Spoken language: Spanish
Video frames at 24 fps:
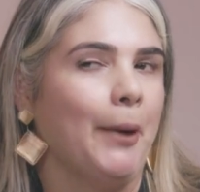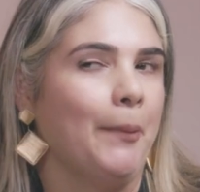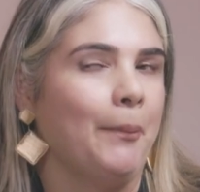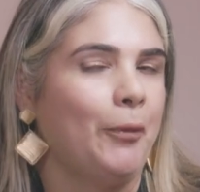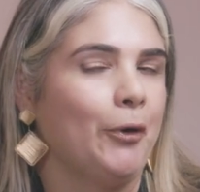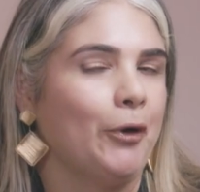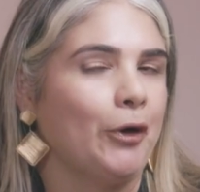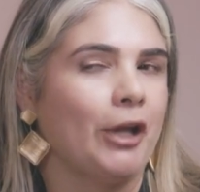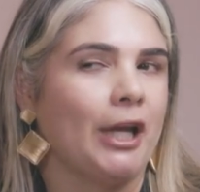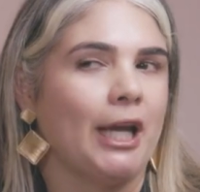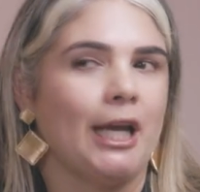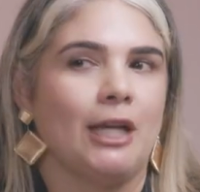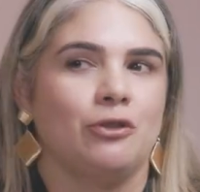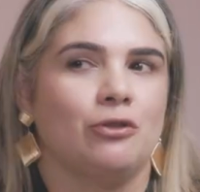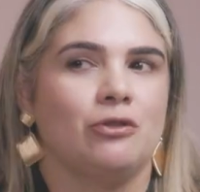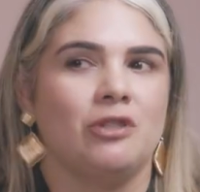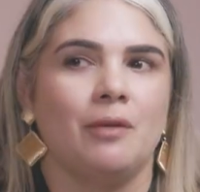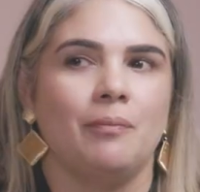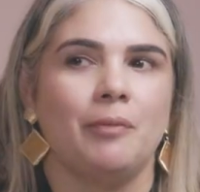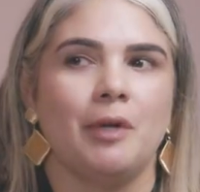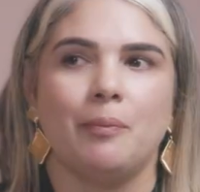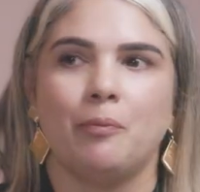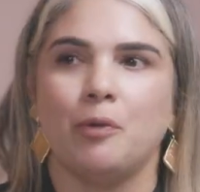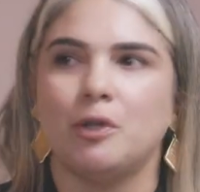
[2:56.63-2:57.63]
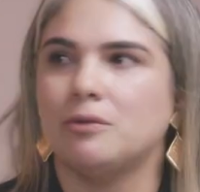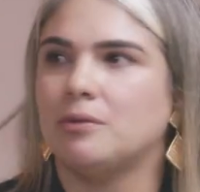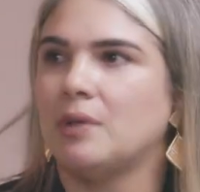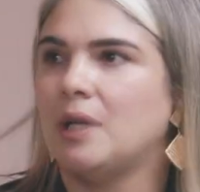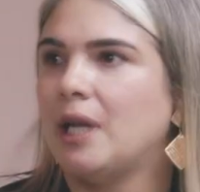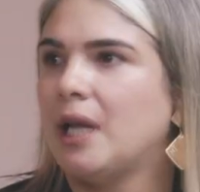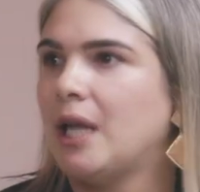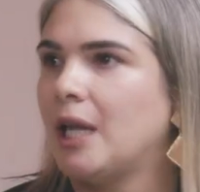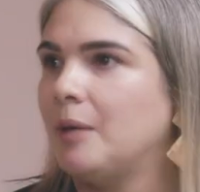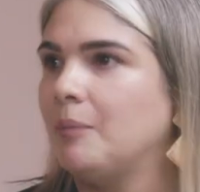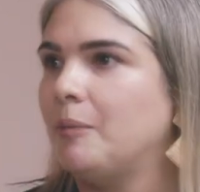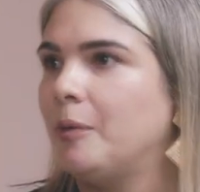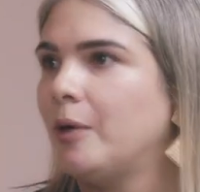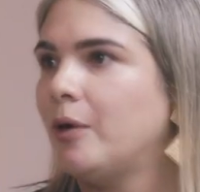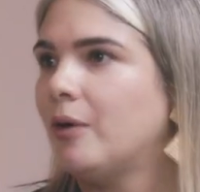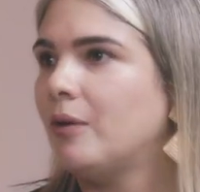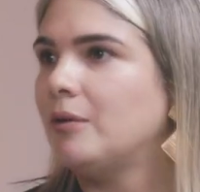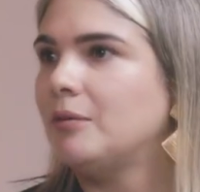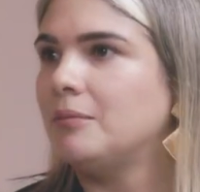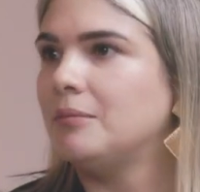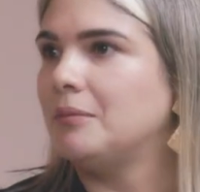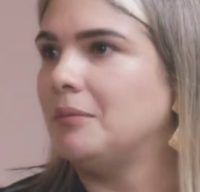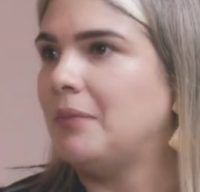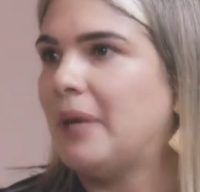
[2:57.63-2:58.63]
porque yo siempre he puesto el
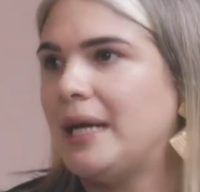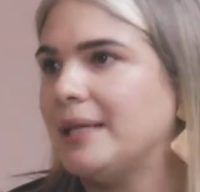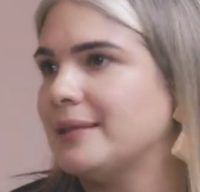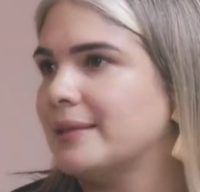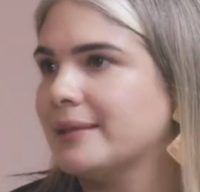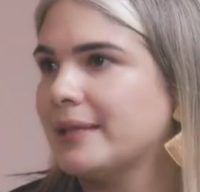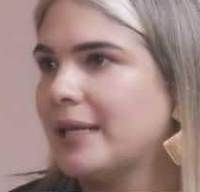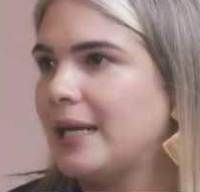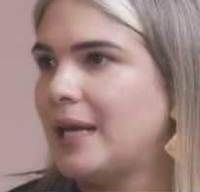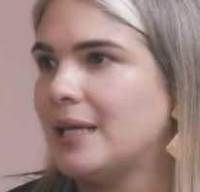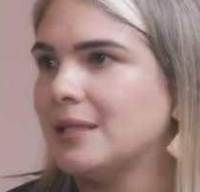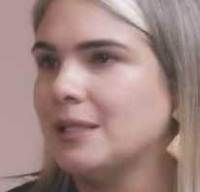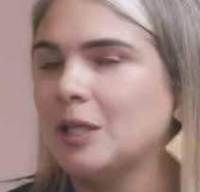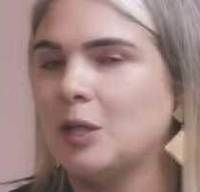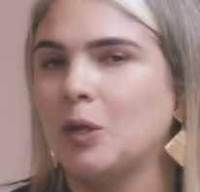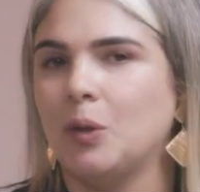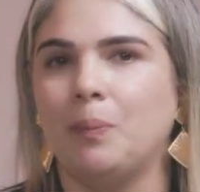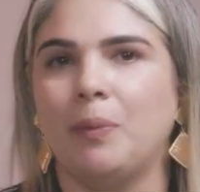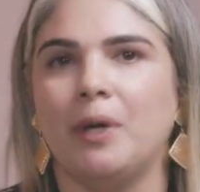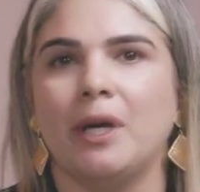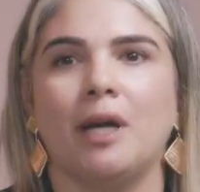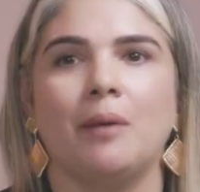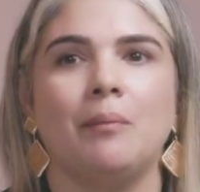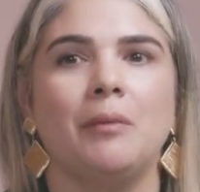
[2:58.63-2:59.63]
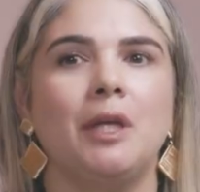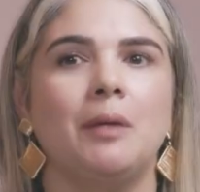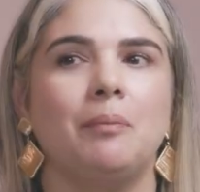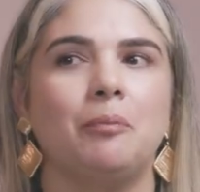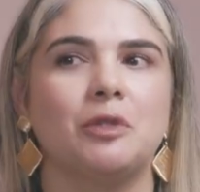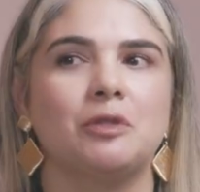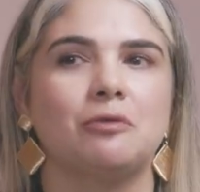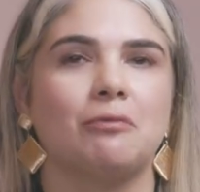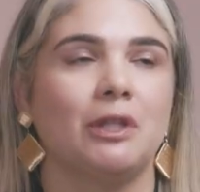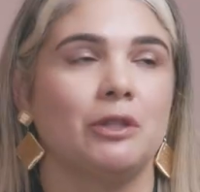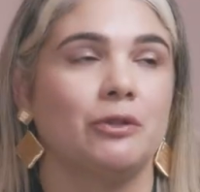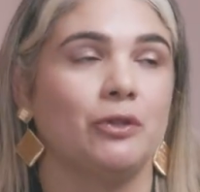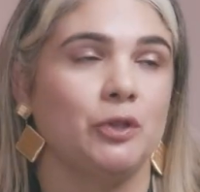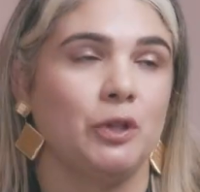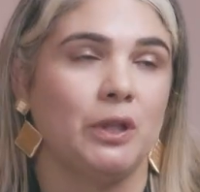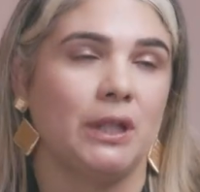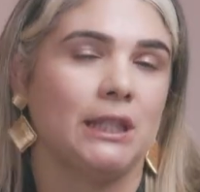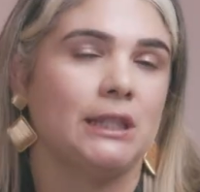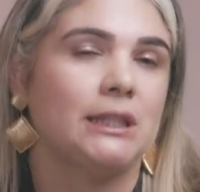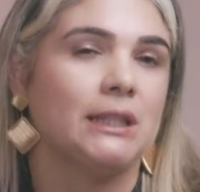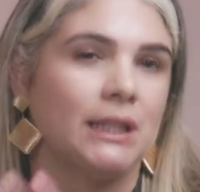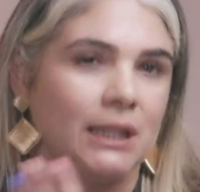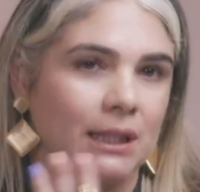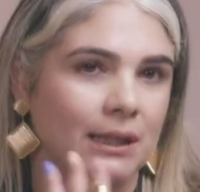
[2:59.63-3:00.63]
ejemplo más clásico para mí, pues cuando yo
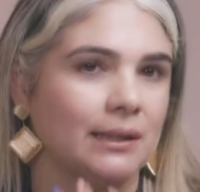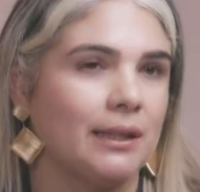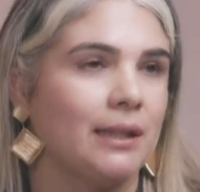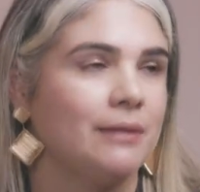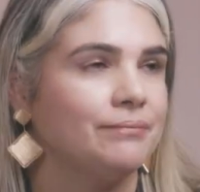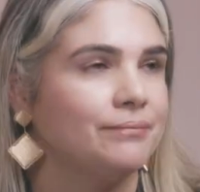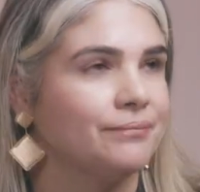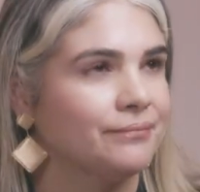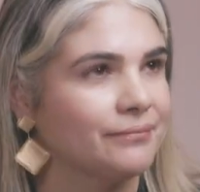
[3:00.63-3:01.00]
era chiquita,